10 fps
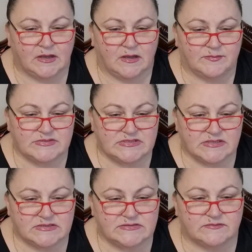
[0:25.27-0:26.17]

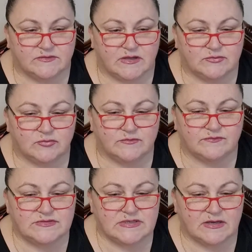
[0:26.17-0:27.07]
обязательства, которые
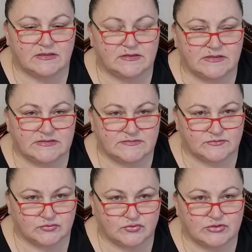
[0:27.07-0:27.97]
в идеале длится
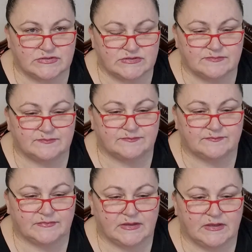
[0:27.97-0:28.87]
всю жизнь.
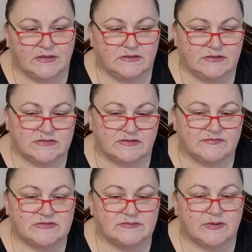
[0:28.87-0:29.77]

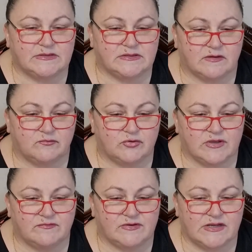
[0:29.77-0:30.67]
Независимо от того,
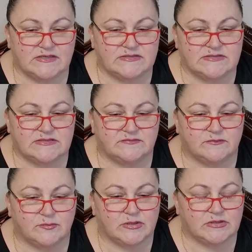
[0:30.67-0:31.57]
являетесь ли
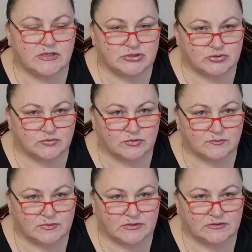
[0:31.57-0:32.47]
вы
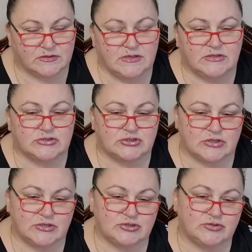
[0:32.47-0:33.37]
молодоженами,
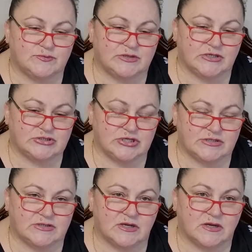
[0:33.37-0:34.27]
желающими
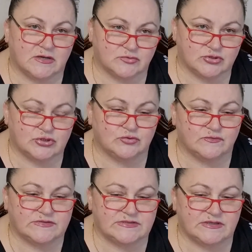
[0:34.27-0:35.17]
начать на хорошей
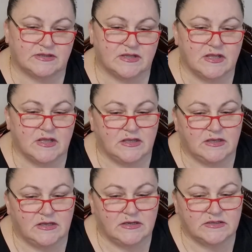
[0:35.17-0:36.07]
ноте,
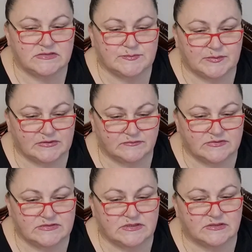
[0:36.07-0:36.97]
или
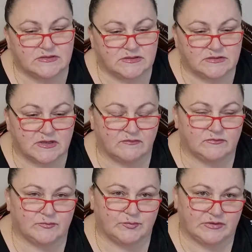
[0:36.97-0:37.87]
испытываете
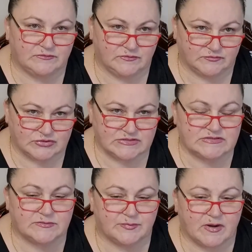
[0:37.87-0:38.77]
недавно
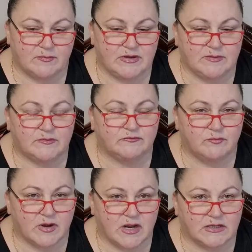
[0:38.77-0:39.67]
появившиеся проблемы в
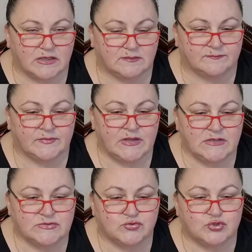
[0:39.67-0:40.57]
браке,
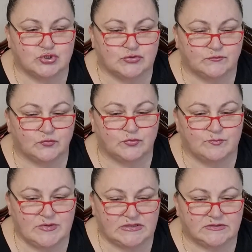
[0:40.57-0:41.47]
существуют
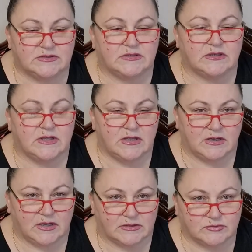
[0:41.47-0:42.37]
методы,
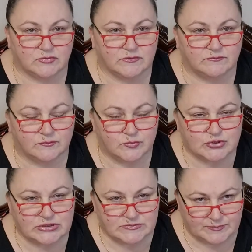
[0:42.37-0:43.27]
которые вы
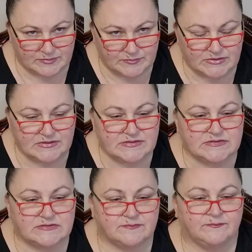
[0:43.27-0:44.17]
можете
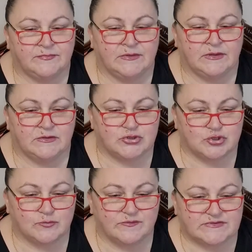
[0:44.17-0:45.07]
применить,
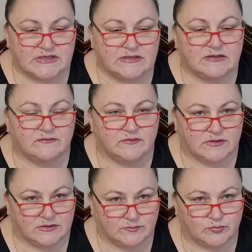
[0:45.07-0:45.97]
чтобы встать на
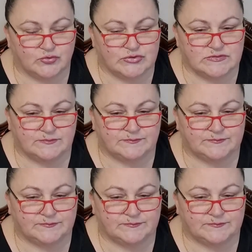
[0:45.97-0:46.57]
верный путь.